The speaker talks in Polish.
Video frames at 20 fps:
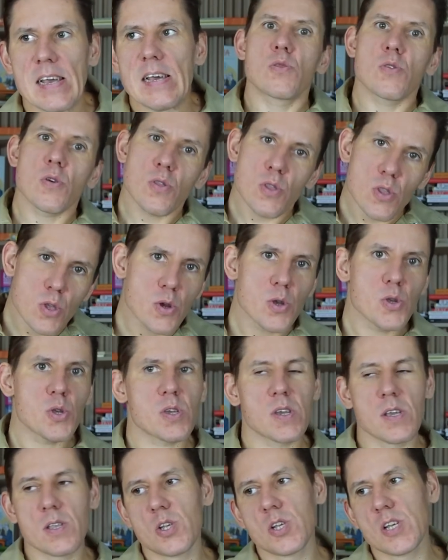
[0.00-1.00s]
to
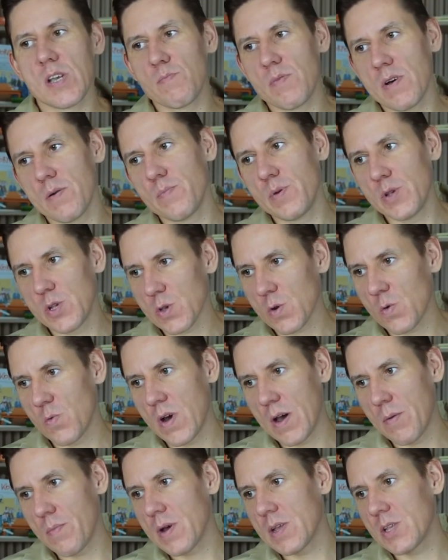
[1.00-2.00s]
troszkę trzeba by
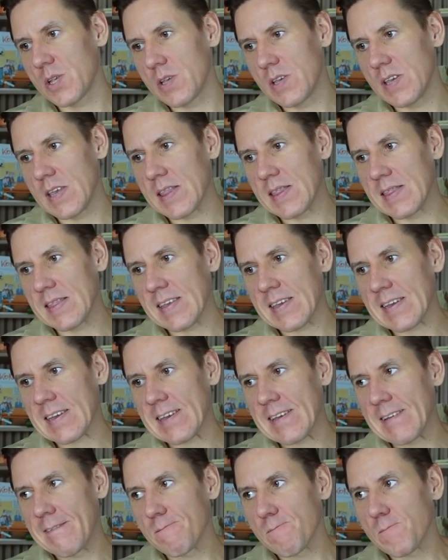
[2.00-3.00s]
skłamać jednak